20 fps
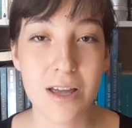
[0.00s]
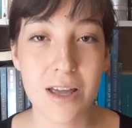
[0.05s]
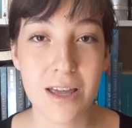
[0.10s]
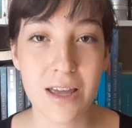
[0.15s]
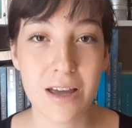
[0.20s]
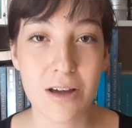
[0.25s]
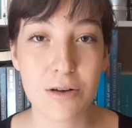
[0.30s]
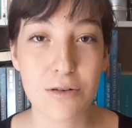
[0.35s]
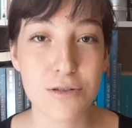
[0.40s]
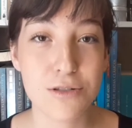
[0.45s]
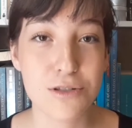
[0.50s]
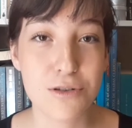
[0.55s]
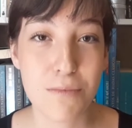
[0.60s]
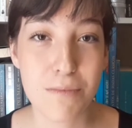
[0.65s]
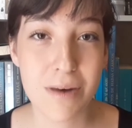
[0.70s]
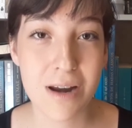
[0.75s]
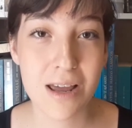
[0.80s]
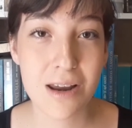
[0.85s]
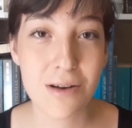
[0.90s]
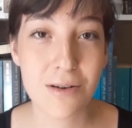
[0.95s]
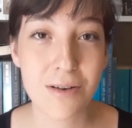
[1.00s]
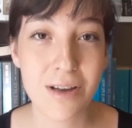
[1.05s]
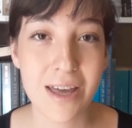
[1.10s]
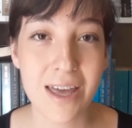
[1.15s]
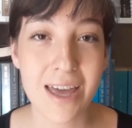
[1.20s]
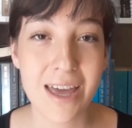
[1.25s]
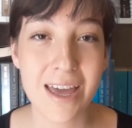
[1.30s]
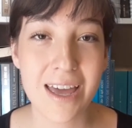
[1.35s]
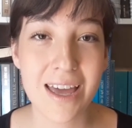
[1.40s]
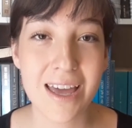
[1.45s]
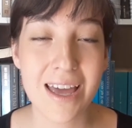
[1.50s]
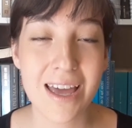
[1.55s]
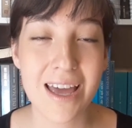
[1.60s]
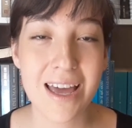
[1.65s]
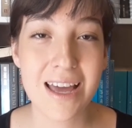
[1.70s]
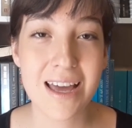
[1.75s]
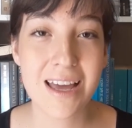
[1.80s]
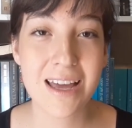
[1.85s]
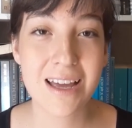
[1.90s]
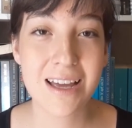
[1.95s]
eh, con sombrero que
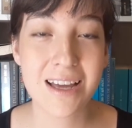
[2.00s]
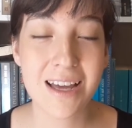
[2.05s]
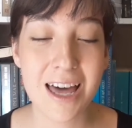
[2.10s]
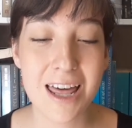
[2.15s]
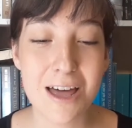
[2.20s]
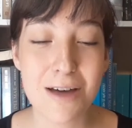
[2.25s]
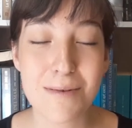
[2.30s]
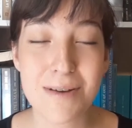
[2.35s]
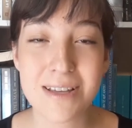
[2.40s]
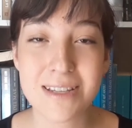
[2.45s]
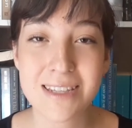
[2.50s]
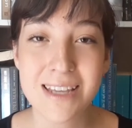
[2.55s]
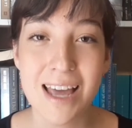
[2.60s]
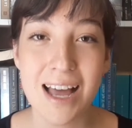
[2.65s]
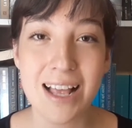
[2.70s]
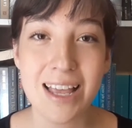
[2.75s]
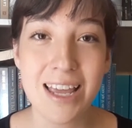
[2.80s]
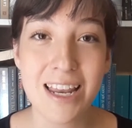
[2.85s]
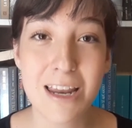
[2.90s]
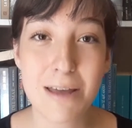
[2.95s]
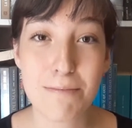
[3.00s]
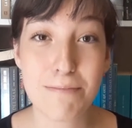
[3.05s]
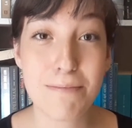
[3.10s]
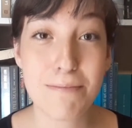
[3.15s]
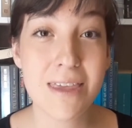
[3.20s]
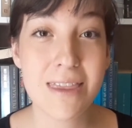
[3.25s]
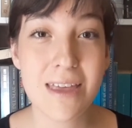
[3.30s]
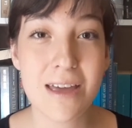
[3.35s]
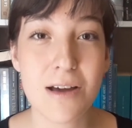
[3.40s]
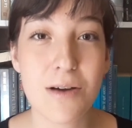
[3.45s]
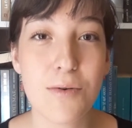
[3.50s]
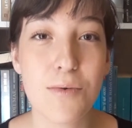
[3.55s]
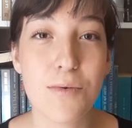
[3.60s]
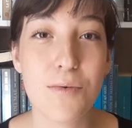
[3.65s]
cada vez que alguien le pide